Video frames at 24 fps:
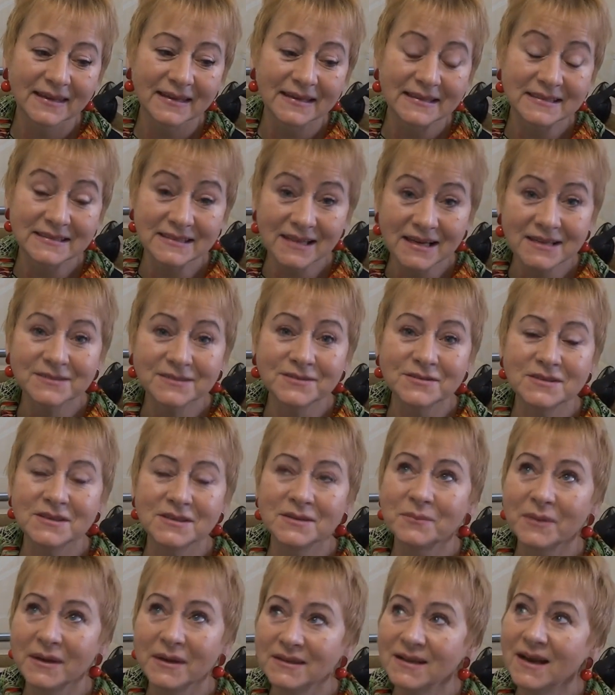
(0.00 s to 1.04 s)
Здравствуйте,
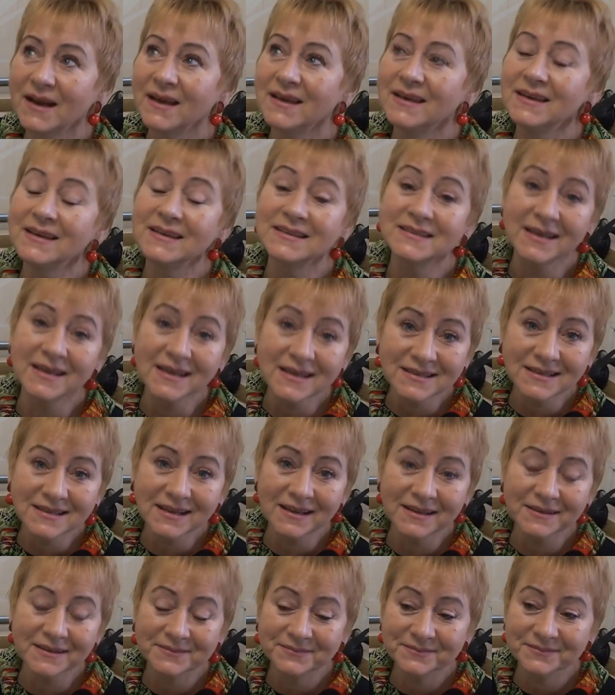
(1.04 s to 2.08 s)
мои дорогие
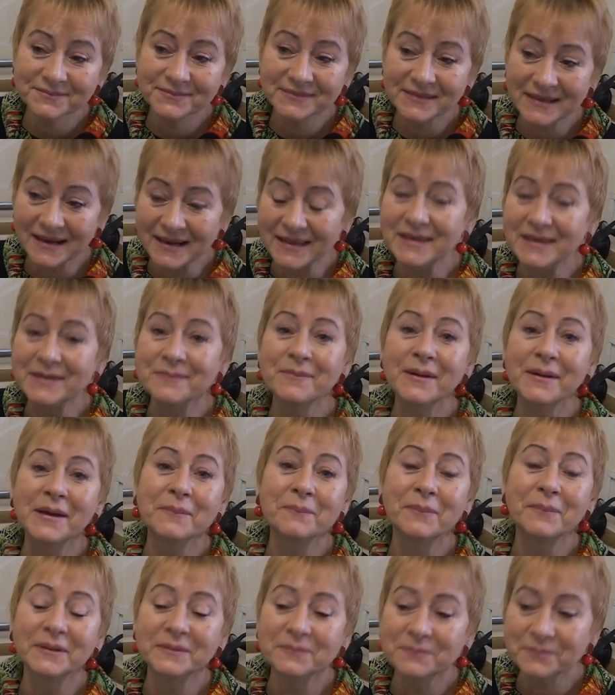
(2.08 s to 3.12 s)
зрители, дорогие мои
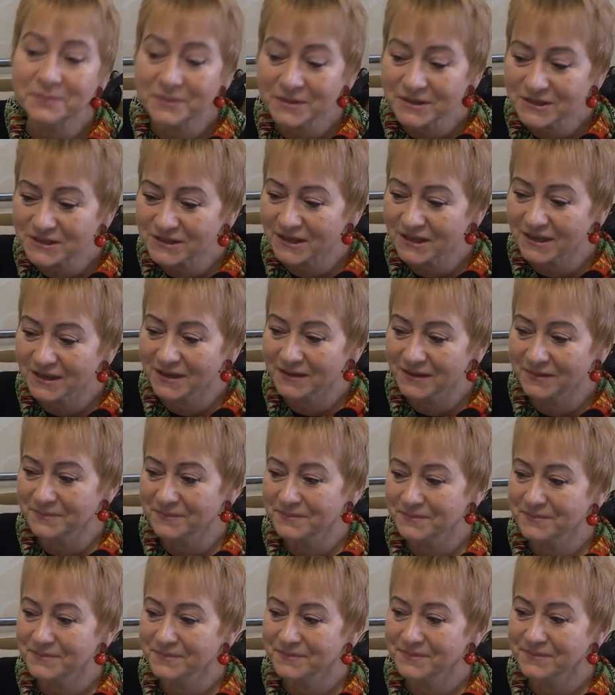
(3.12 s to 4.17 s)
подписчики!
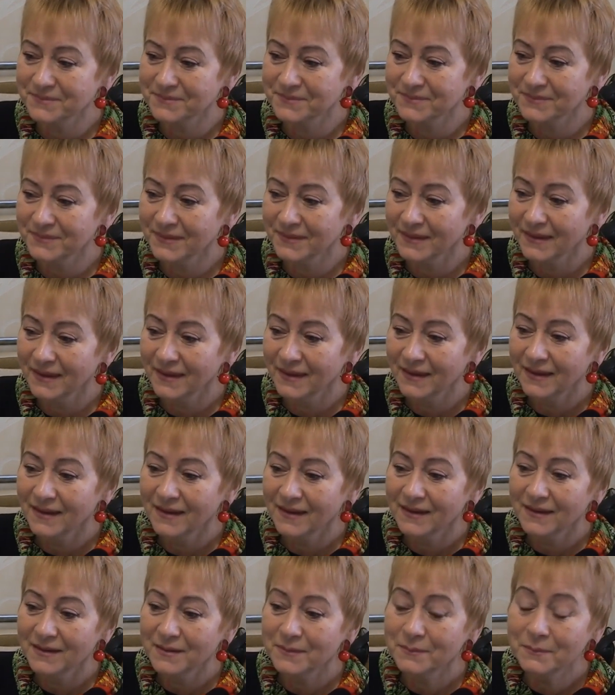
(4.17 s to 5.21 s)

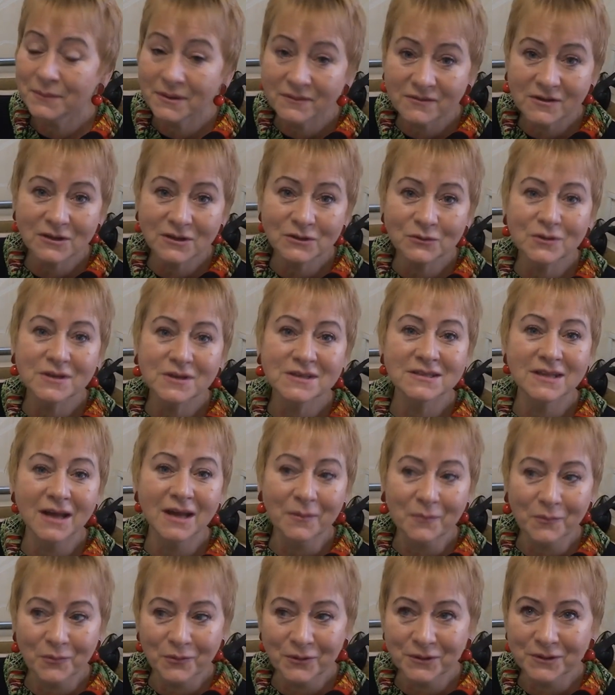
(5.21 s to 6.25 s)
Мы вернулись
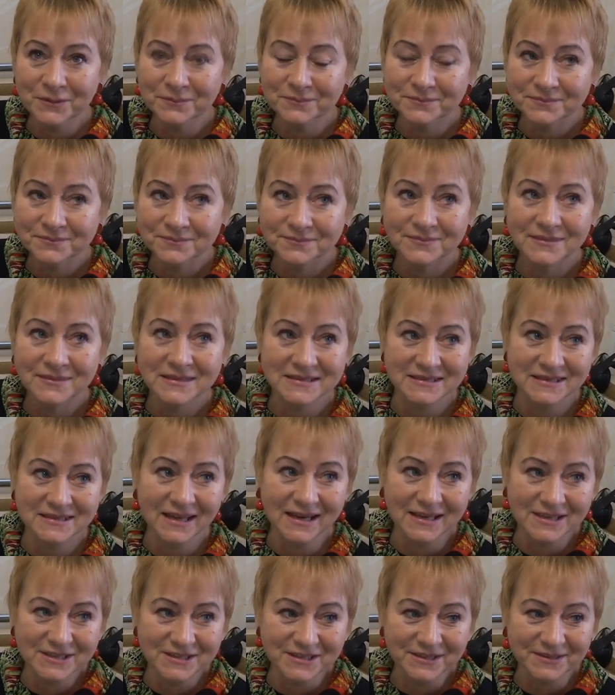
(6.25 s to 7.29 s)
домой с
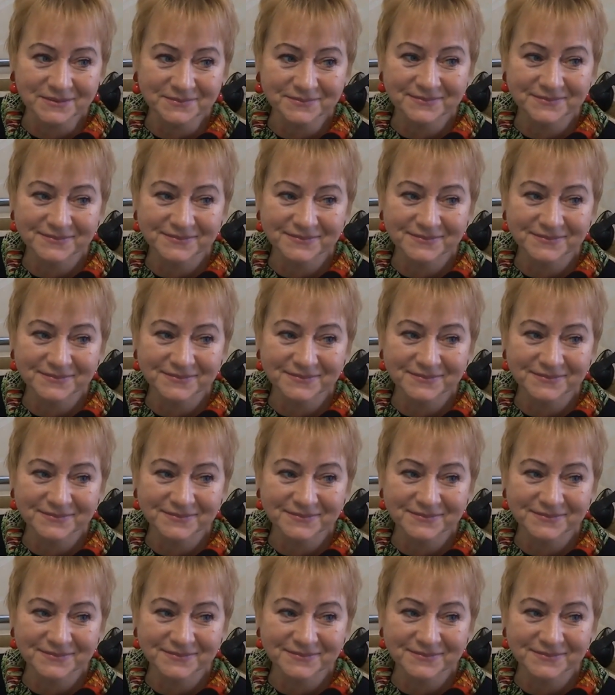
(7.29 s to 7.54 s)
дачи.